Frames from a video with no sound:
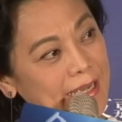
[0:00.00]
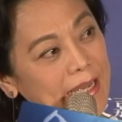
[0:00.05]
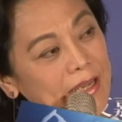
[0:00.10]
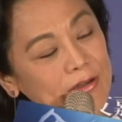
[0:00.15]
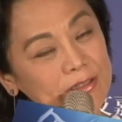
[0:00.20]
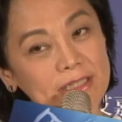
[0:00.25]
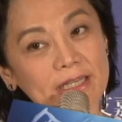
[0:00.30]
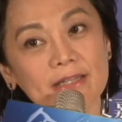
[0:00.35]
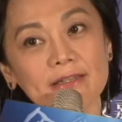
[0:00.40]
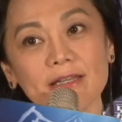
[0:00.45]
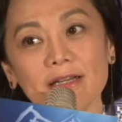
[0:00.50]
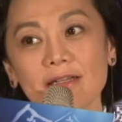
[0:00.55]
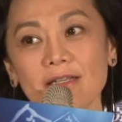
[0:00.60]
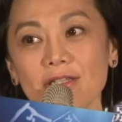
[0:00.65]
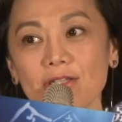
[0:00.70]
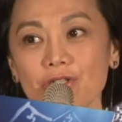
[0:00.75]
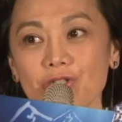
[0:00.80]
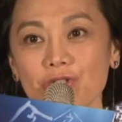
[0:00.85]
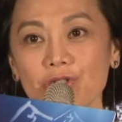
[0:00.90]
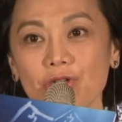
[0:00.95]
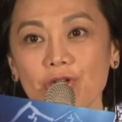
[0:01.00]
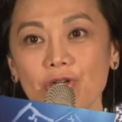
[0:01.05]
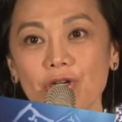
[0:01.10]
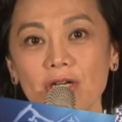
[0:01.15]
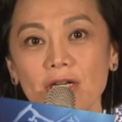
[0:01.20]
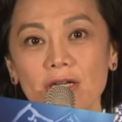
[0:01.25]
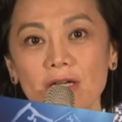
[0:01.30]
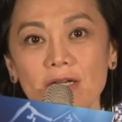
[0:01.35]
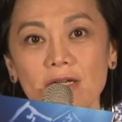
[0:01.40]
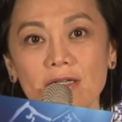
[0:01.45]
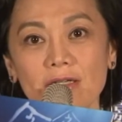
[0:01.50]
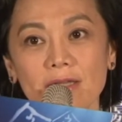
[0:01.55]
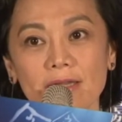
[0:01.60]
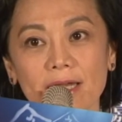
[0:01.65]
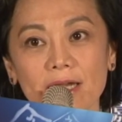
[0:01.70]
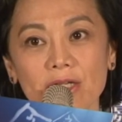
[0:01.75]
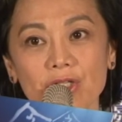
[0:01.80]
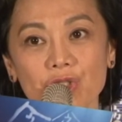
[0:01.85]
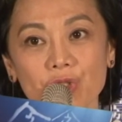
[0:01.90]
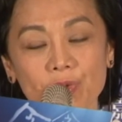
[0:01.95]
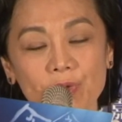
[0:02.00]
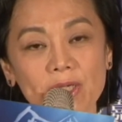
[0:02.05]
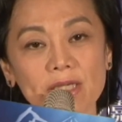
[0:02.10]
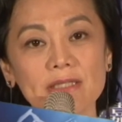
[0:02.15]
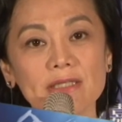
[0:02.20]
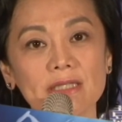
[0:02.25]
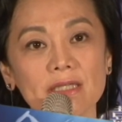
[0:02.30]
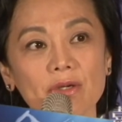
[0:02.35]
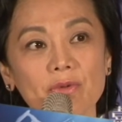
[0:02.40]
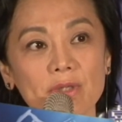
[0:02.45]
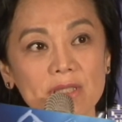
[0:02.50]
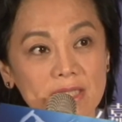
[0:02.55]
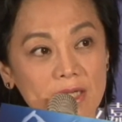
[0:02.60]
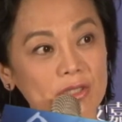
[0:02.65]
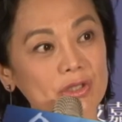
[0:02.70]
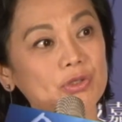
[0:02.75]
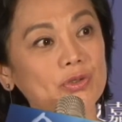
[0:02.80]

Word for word: 还有这些能力的时候，来说一些我想